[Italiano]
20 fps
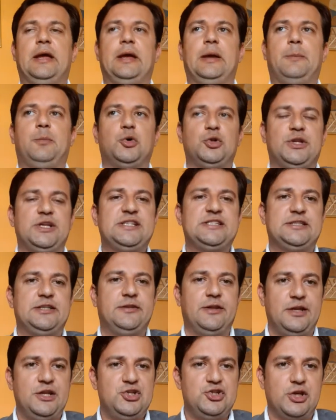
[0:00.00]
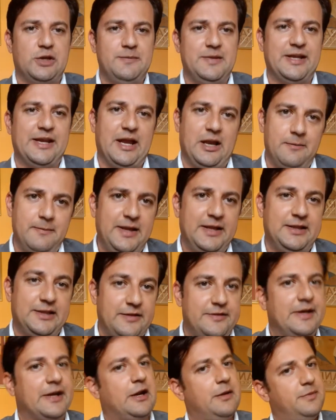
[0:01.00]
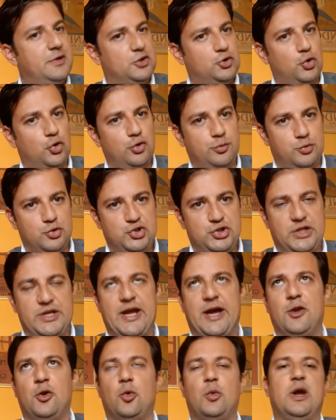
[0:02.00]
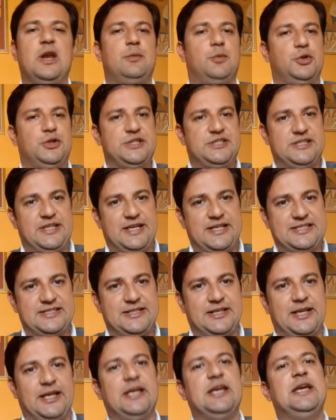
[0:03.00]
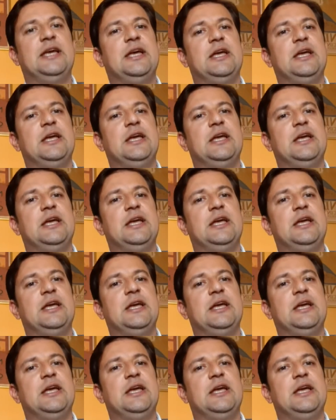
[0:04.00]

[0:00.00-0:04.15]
eh, potessi dirigermi realmente nel repertorio pucciniano, quale potesse essere